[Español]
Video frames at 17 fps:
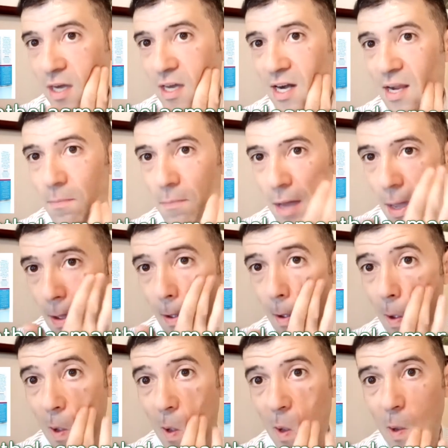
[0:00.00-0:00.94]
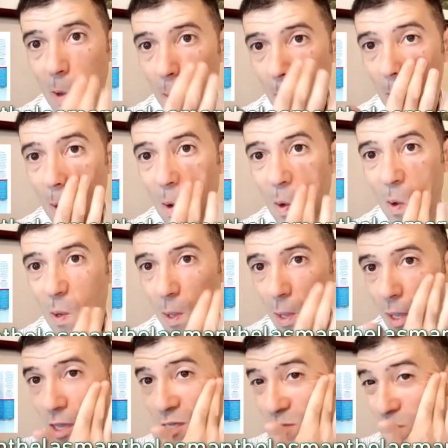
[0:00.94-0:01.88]
tan denso
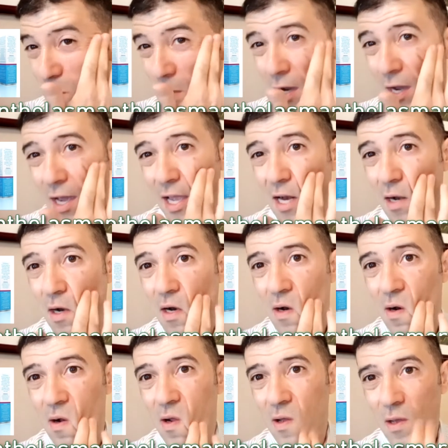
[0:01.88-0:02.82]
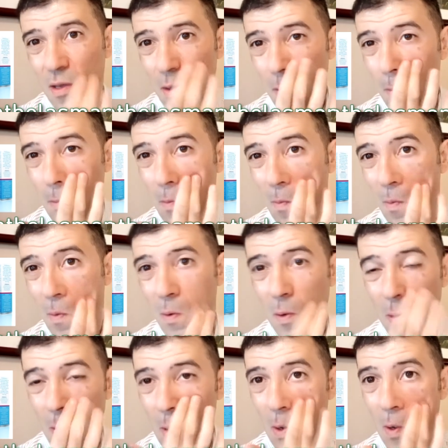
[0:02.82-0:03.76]
como una miel. Simplemente
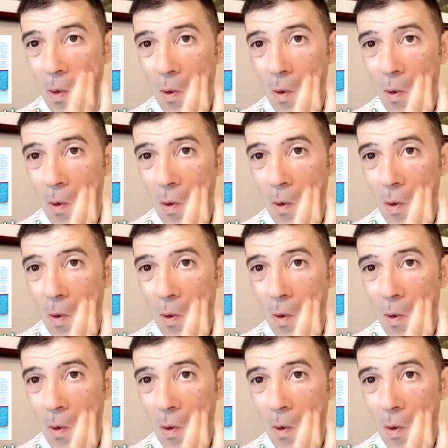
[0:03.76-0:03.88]
porque